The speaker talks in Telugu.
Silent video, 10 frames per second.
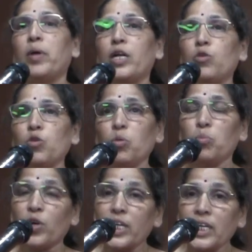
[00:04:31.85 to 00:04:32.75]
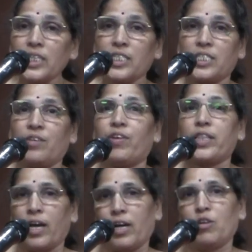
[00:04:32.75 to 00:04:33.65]
మనకు మొదటి నుంచి
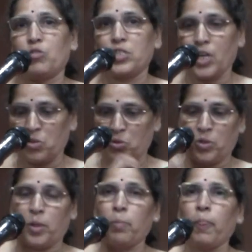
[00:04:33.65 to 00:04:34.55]
చివరి దాకా కొనసాగుతుంది